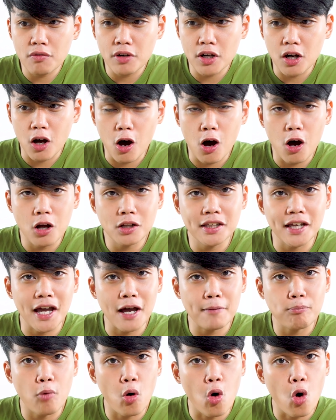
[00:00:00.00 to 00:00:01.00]
song với đó thì
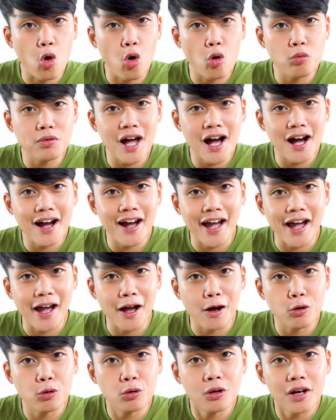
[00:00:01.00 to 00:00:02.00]
Apple cũng đã
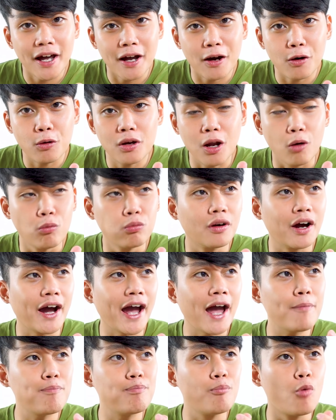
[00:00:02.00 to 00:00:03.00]
khéo léo lồng
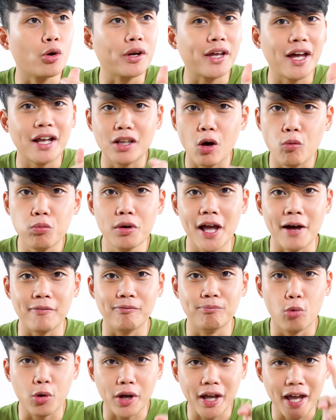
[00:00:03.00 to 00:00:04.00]
ghép một cái thông
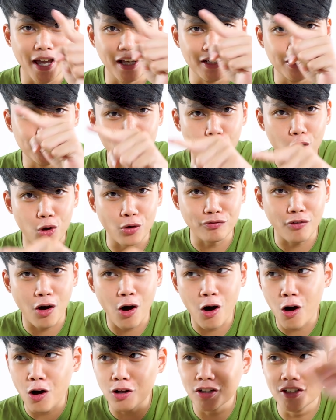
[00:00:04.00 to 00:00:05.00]
điệp, một cái hình tròn
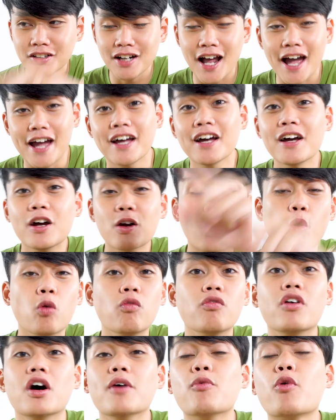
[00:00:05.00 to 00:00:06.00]
bo như thế này
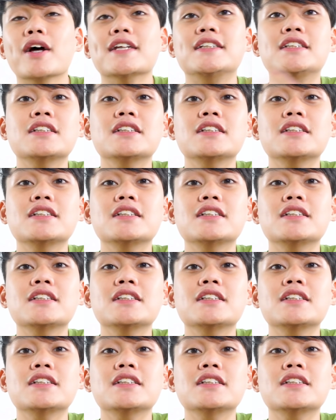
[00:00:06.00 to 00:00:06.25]
cùng với một cái